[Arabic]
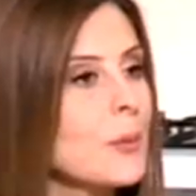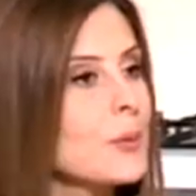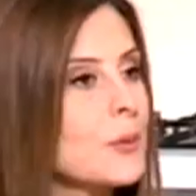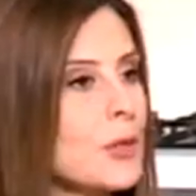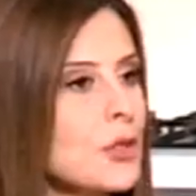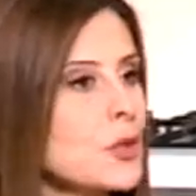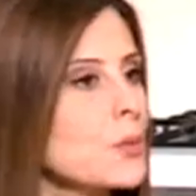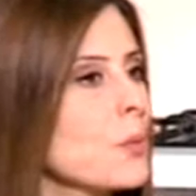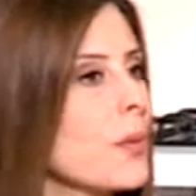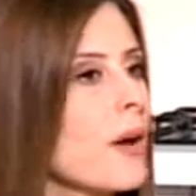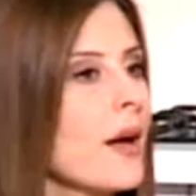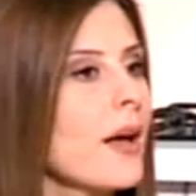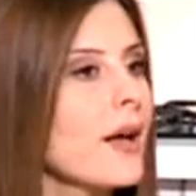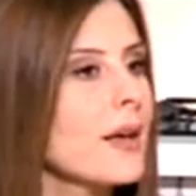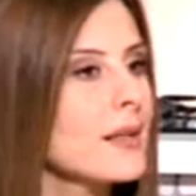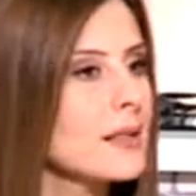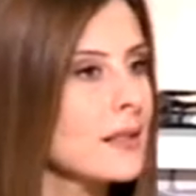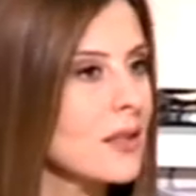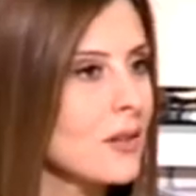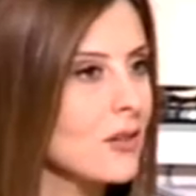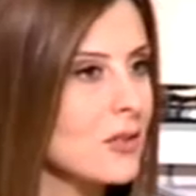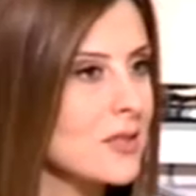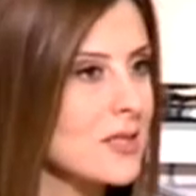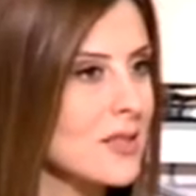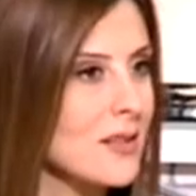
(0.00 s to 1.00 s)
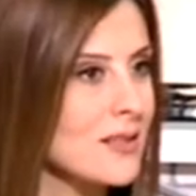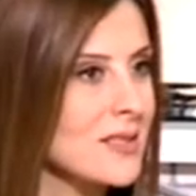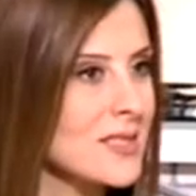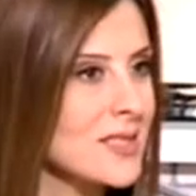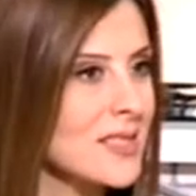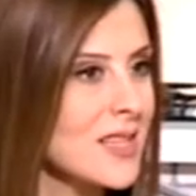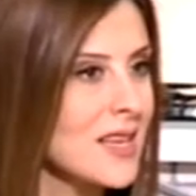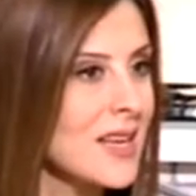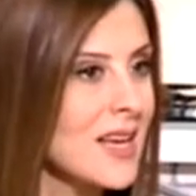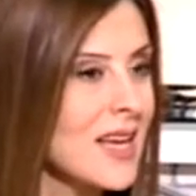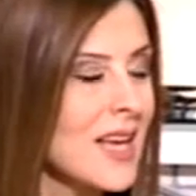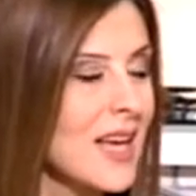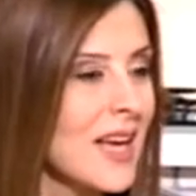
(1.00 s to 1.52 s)
بتشبه هيدي القصص
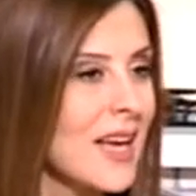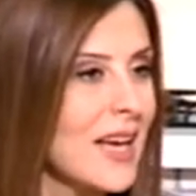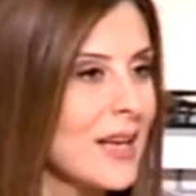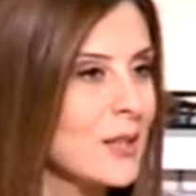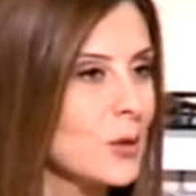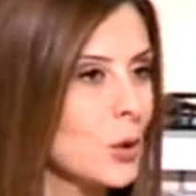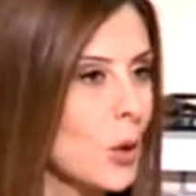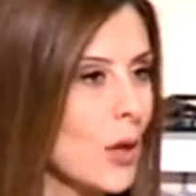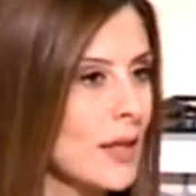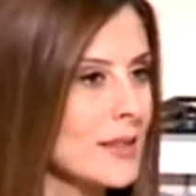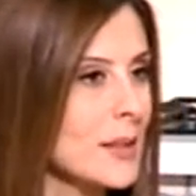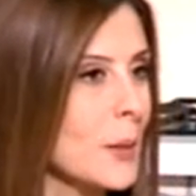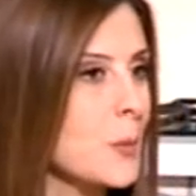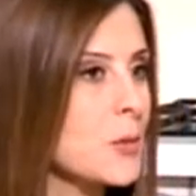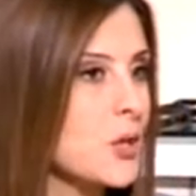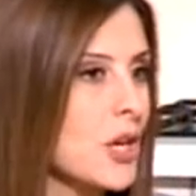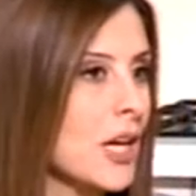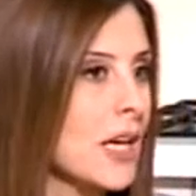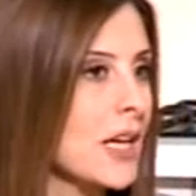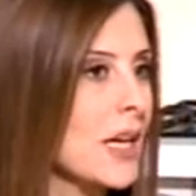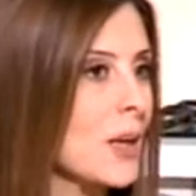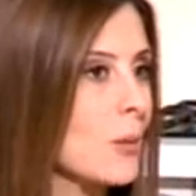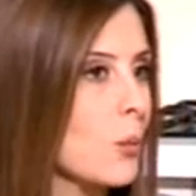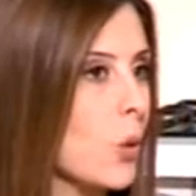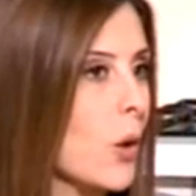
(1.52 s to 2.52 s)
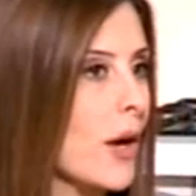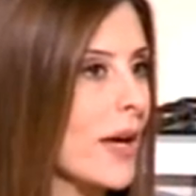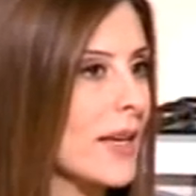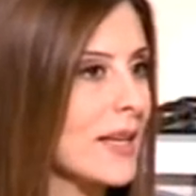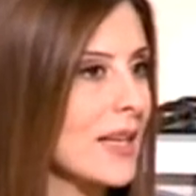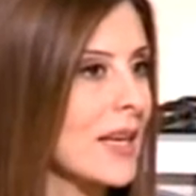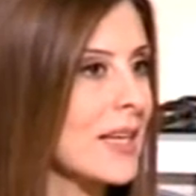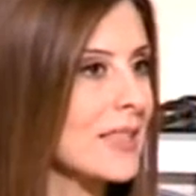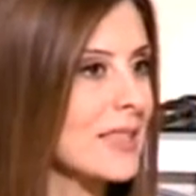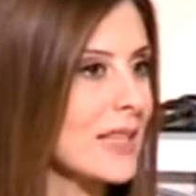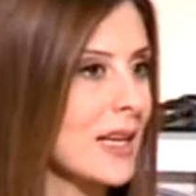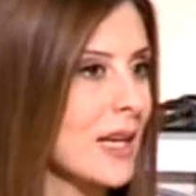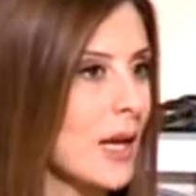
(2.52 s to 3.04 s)
انه انا بشغل
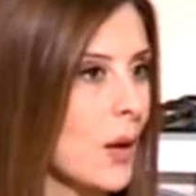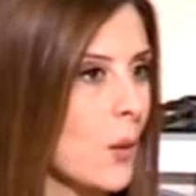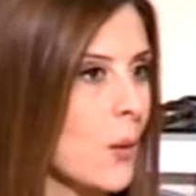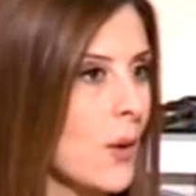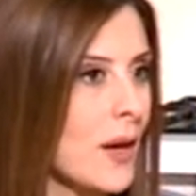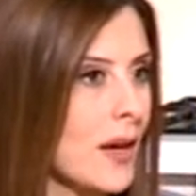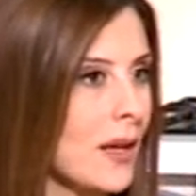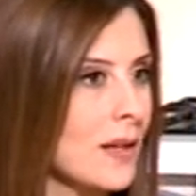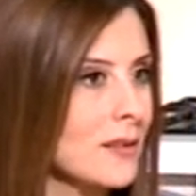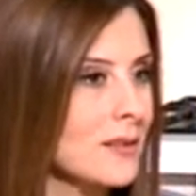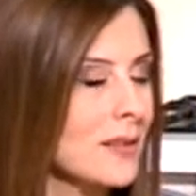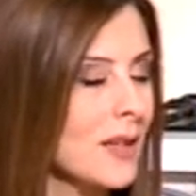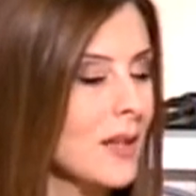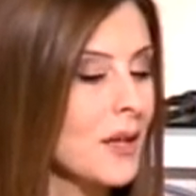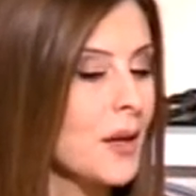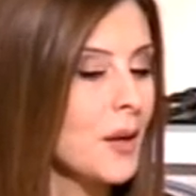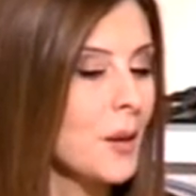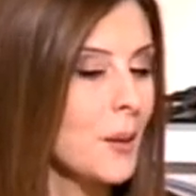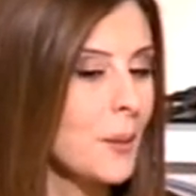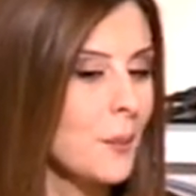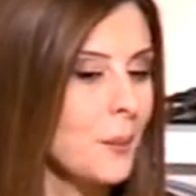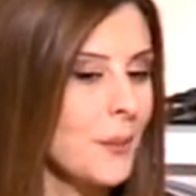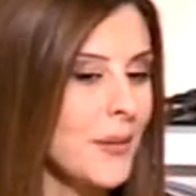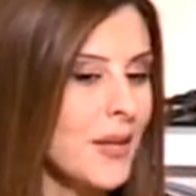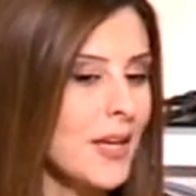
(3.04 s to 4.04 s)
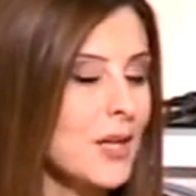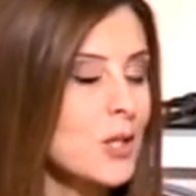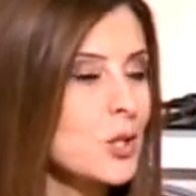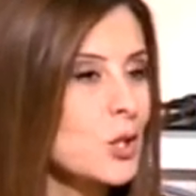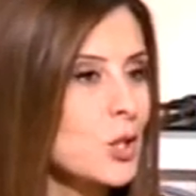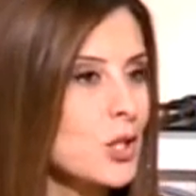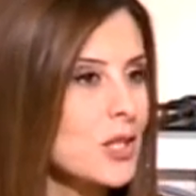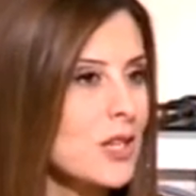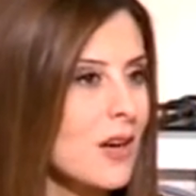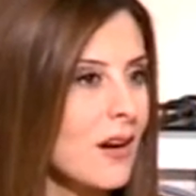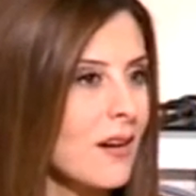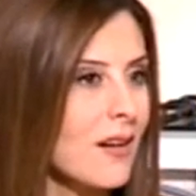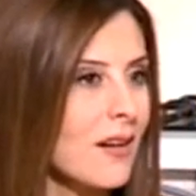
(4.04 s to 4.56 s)
مخيلتي كولد
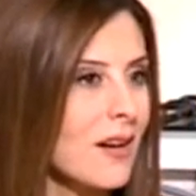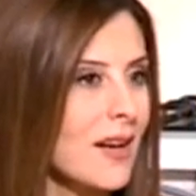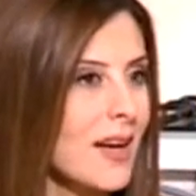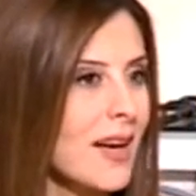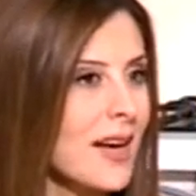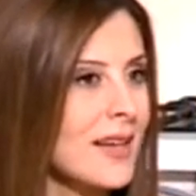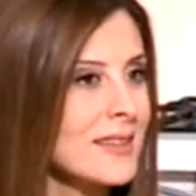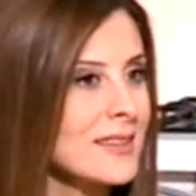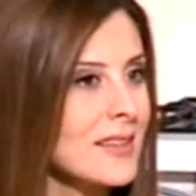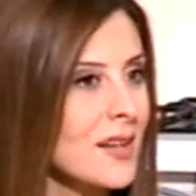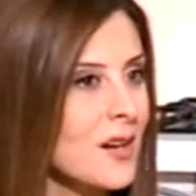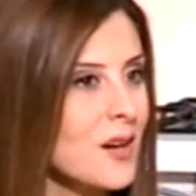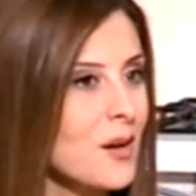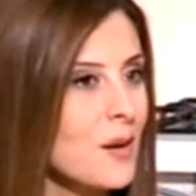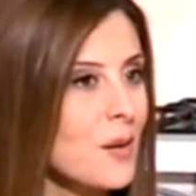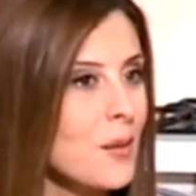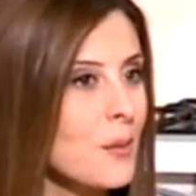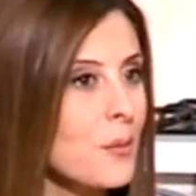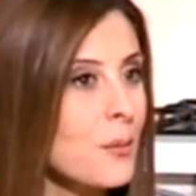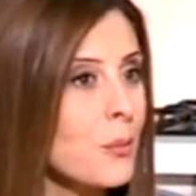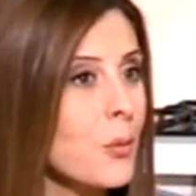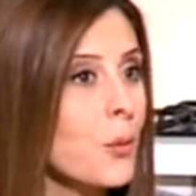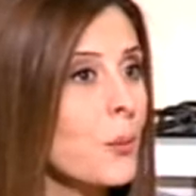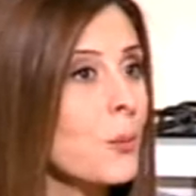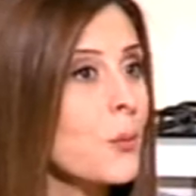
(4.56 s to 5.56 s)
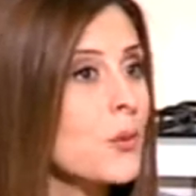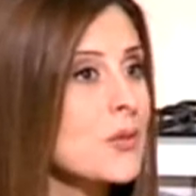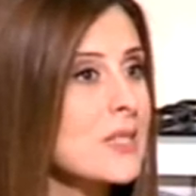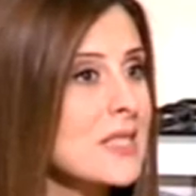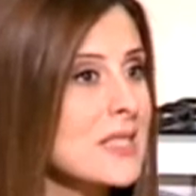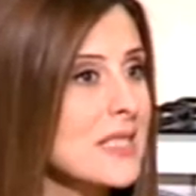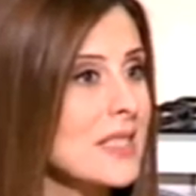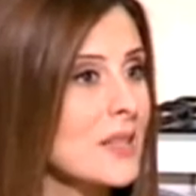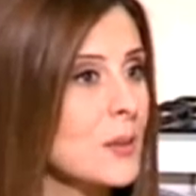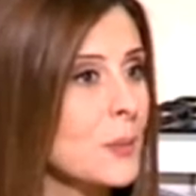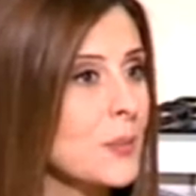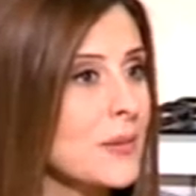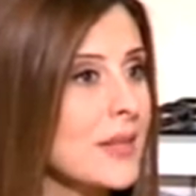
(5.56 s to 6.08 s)
باشياء انا
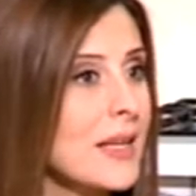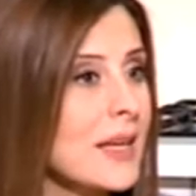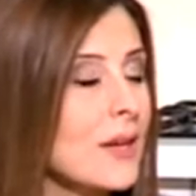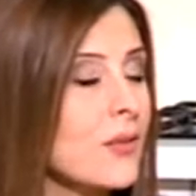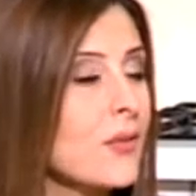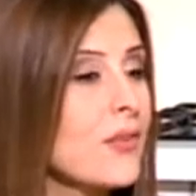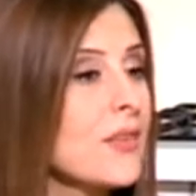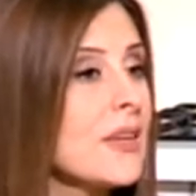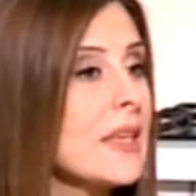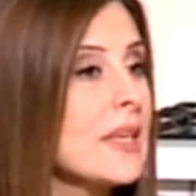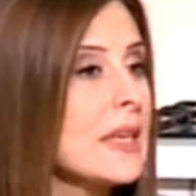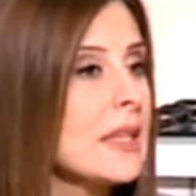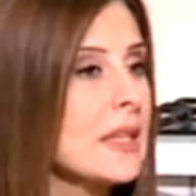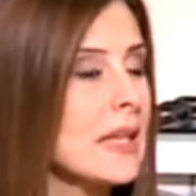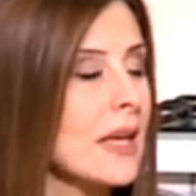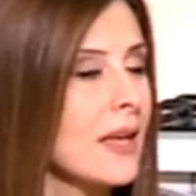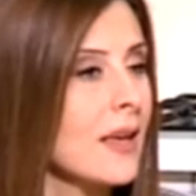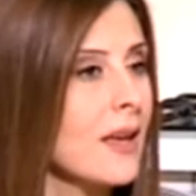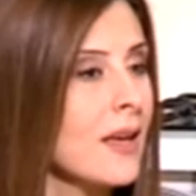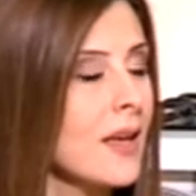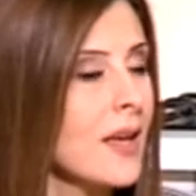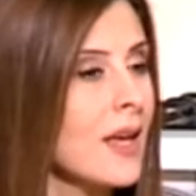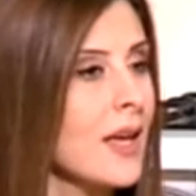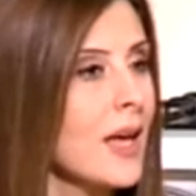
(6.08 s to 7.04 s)
بنبسط بتكفيني